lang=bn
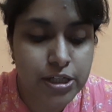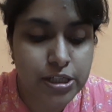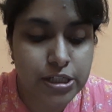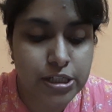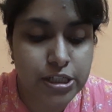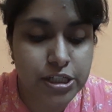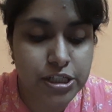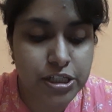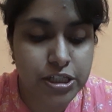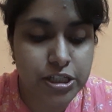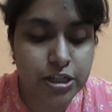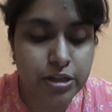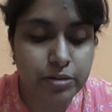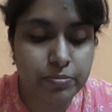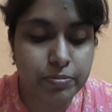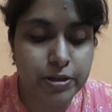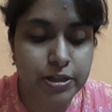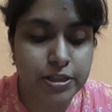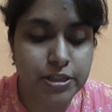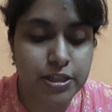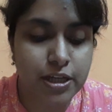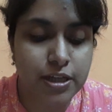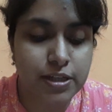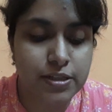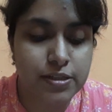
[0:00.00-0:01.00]
শিশিরে
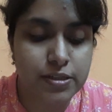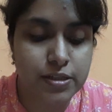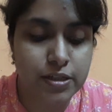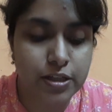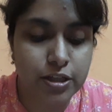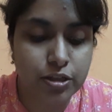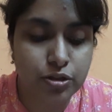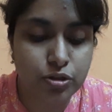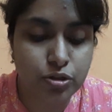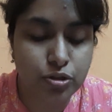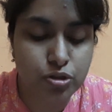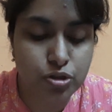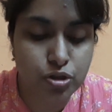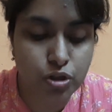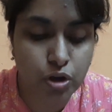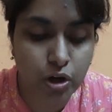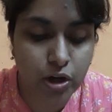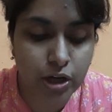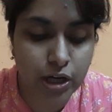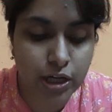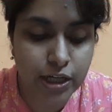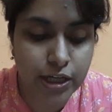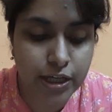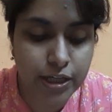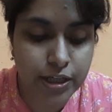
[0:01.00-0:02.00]
ভেজা স্নিগ্ধ
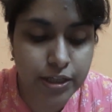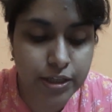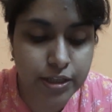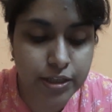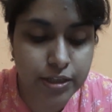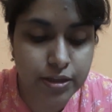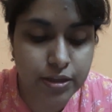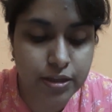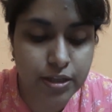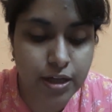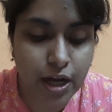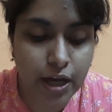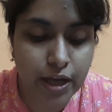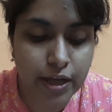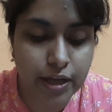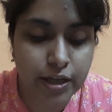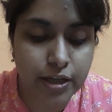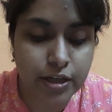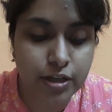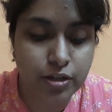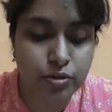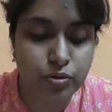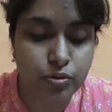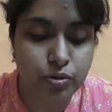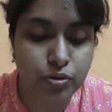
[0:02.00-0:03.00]
সকালে
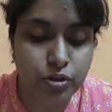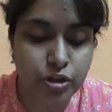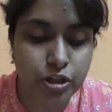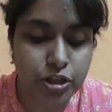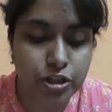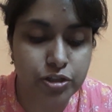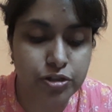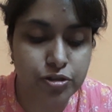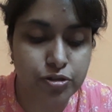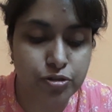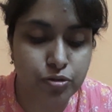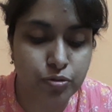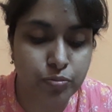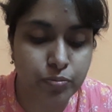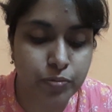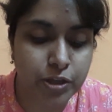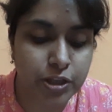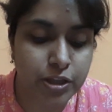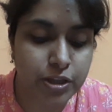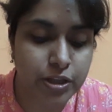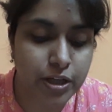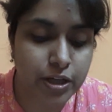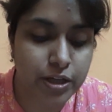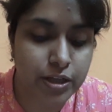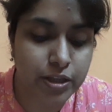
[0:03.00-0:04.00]
নিদ্রাহীন খনির
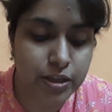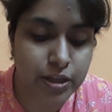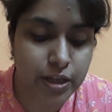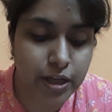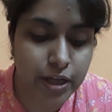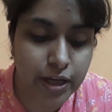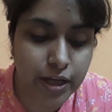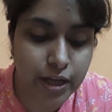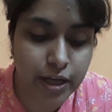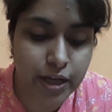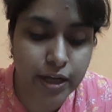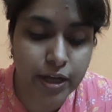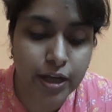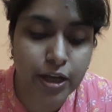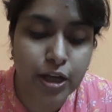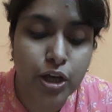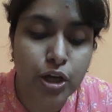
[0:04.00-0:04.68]
শ্রমিকদের দেহে